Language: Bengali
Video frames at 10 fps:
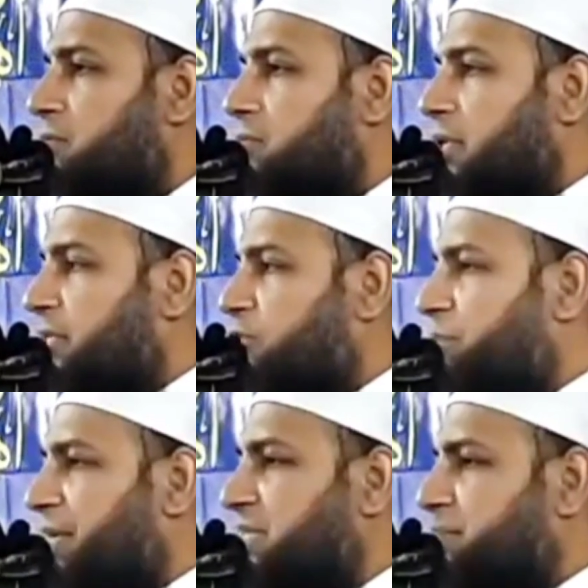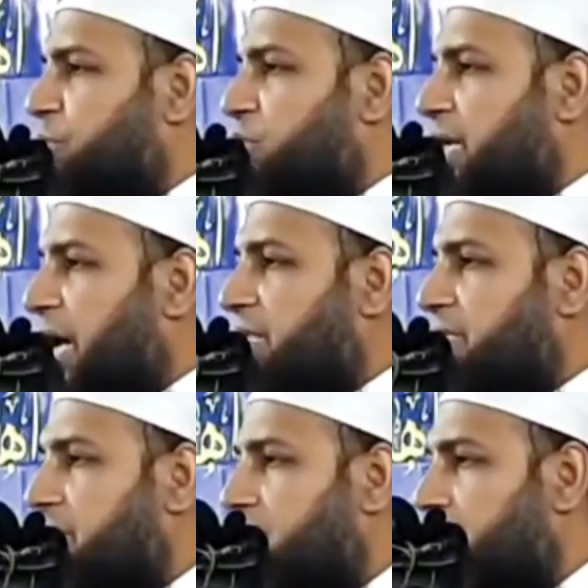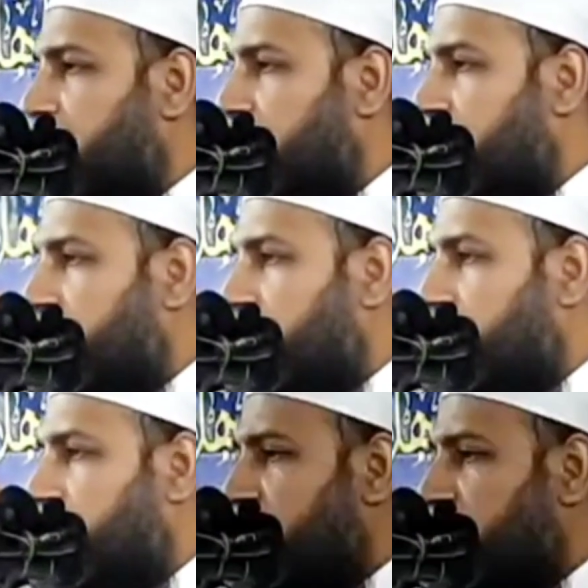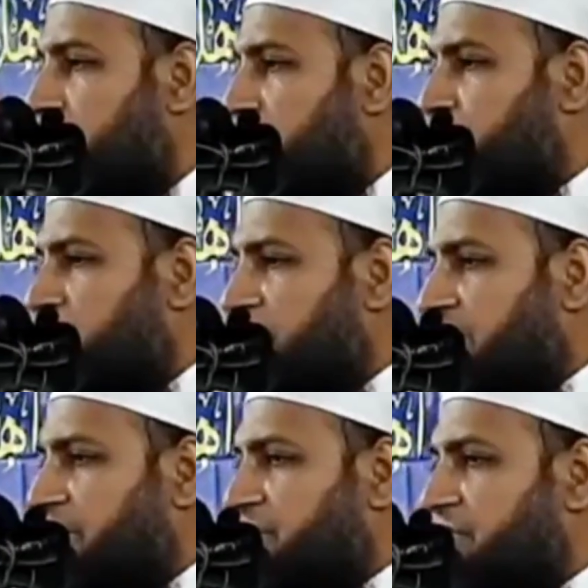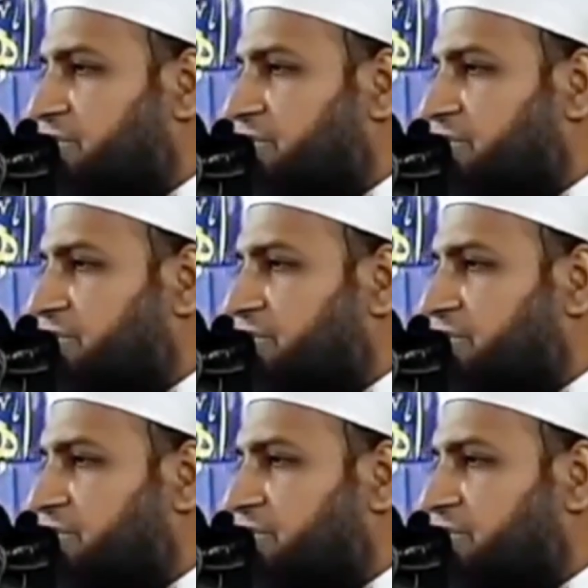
তো এটি তো ম্যাজিক পর্দা আর কি এই পর্দার কাছে